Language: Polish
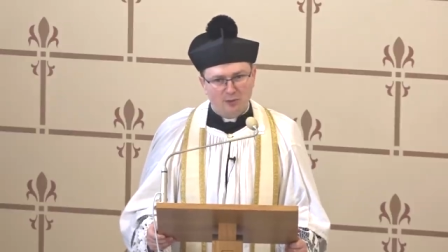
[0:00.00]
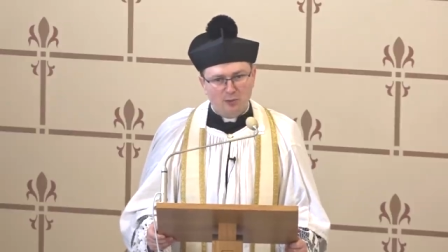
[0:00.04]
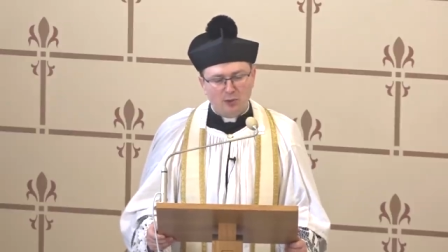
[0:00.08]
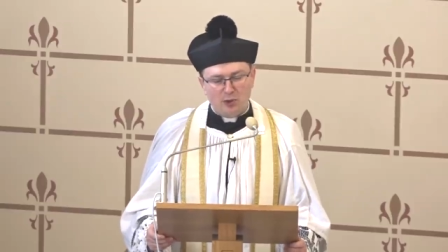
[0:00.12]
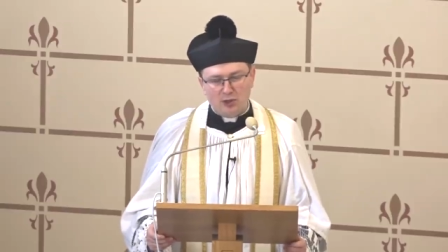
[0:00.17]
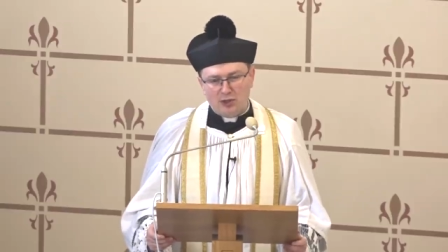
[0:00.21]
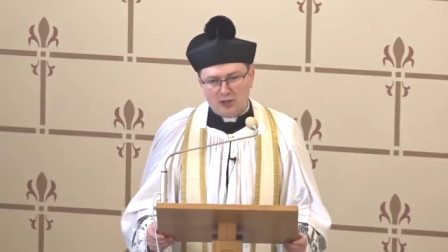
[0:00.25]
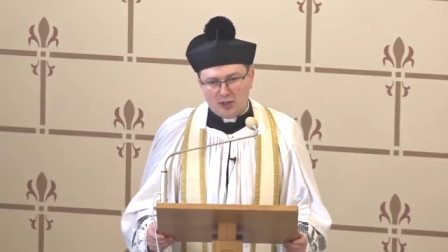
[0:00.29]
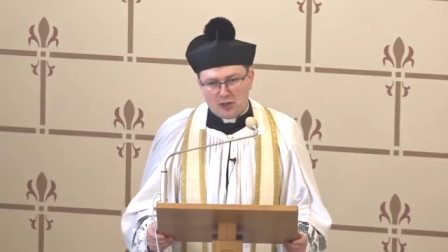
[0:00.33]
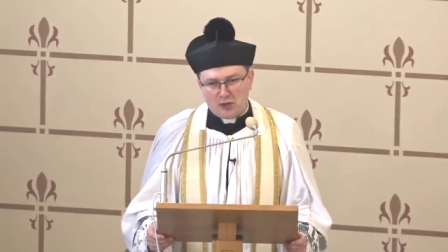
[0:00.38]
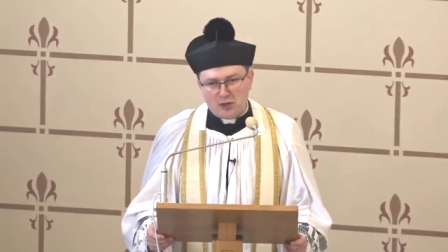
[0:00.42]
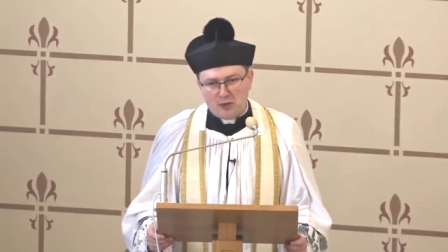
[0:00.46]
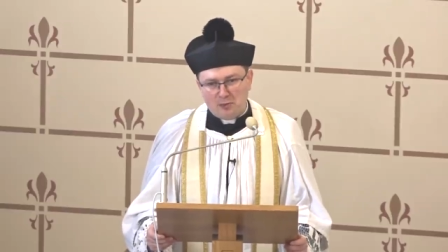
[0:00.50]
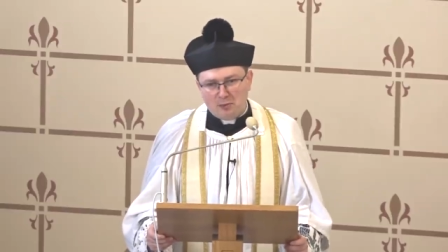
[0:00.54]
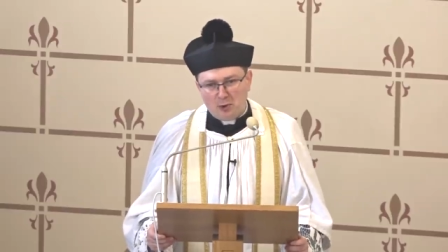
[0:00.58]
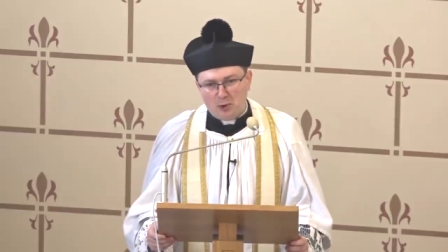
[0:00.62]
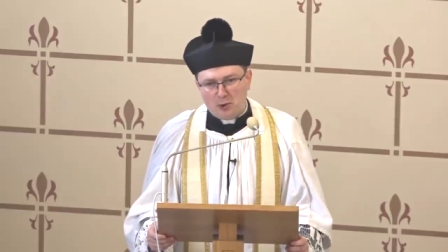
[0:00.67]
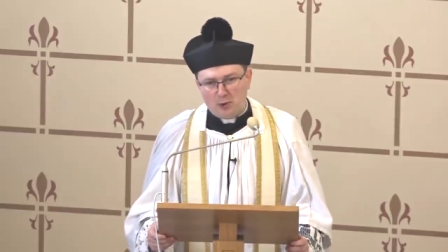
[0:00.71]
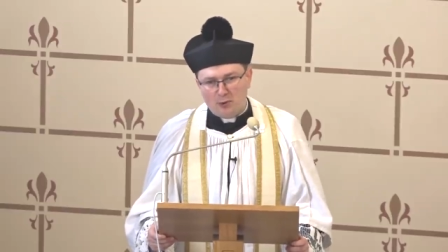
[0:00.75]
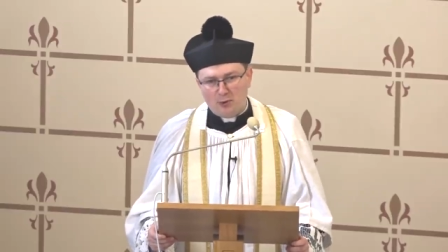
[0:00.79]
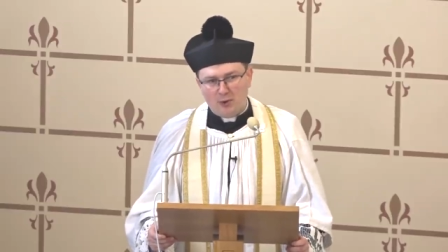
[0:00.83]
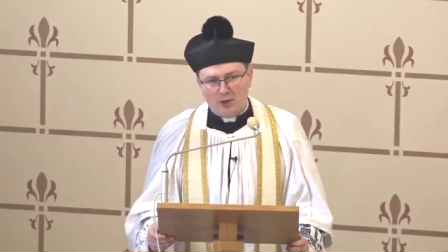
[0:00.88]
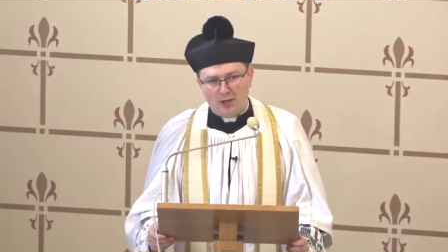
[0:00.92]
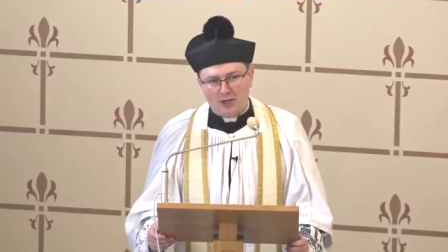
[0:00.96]
myślę, że
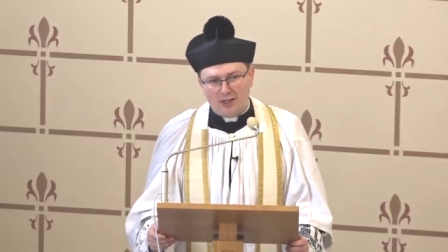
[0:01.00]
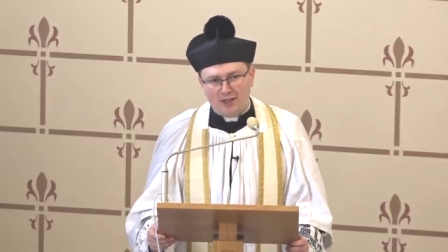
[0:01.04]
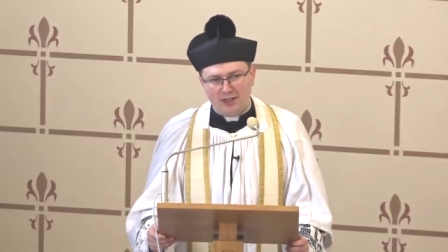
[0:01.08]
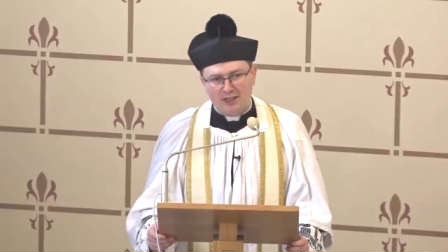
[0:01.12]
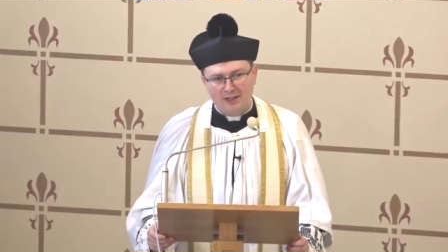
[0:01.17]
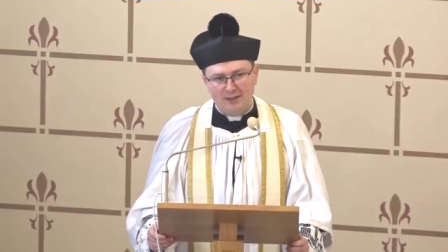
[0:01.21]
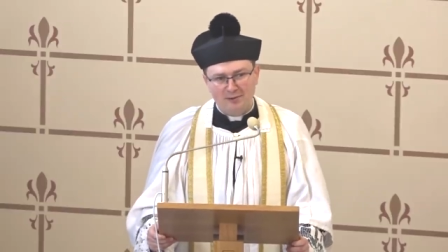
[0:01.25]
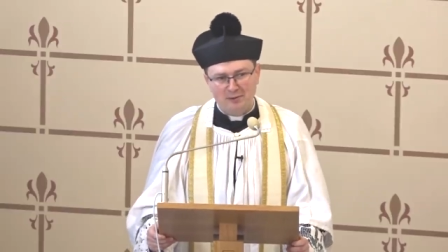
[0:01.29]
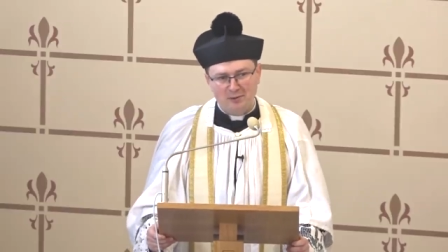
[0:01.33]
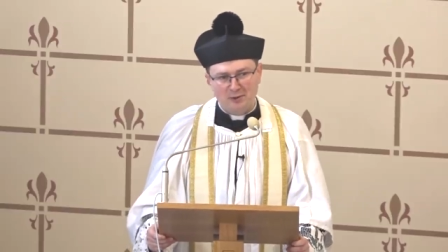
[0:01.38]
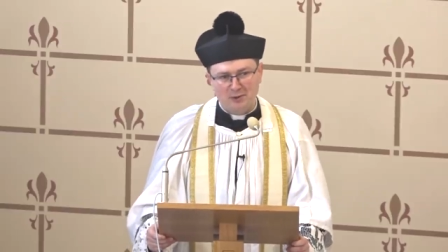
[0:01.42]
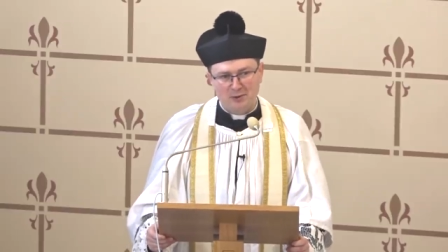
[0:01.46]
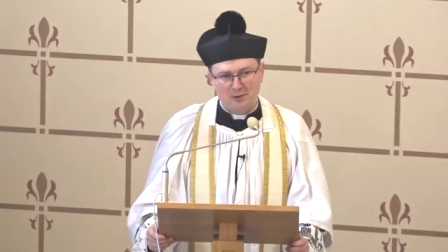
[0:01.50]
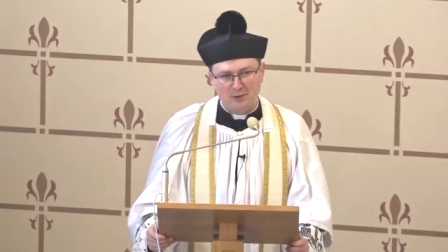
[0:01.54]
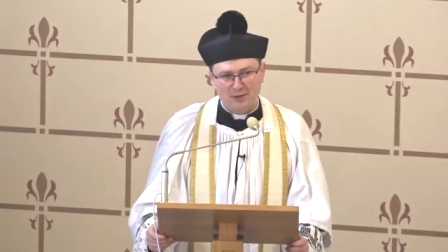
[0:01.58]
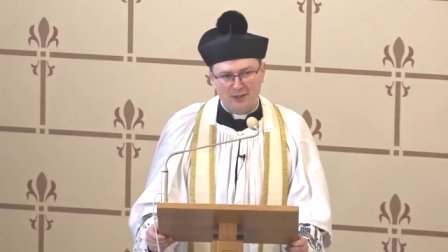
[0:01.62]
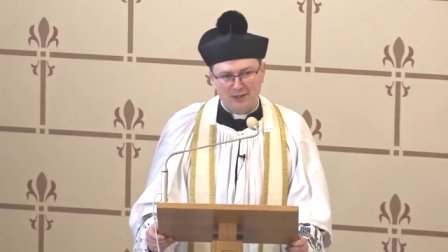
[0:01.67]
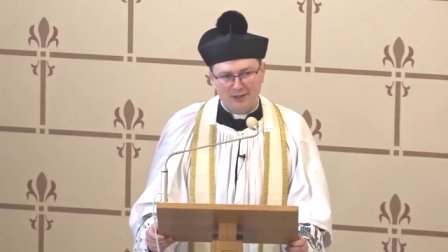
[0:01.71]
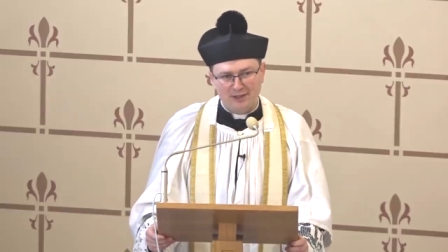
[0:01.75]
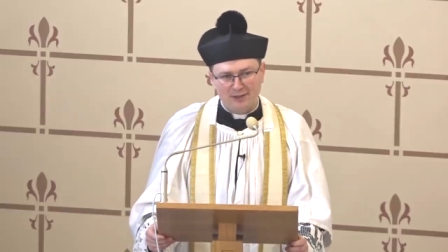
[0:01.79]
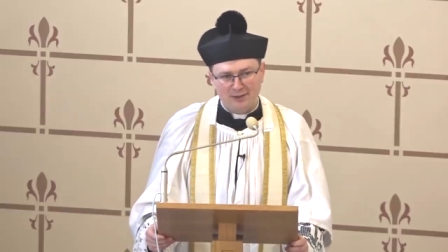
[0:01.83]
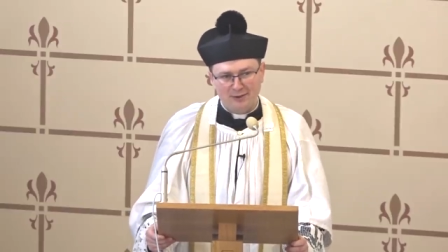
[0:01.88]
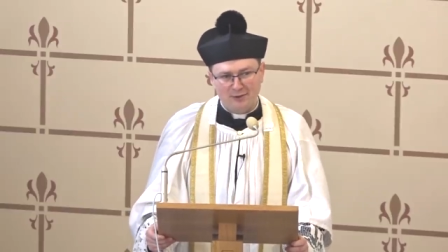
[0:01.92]
mogła, mogła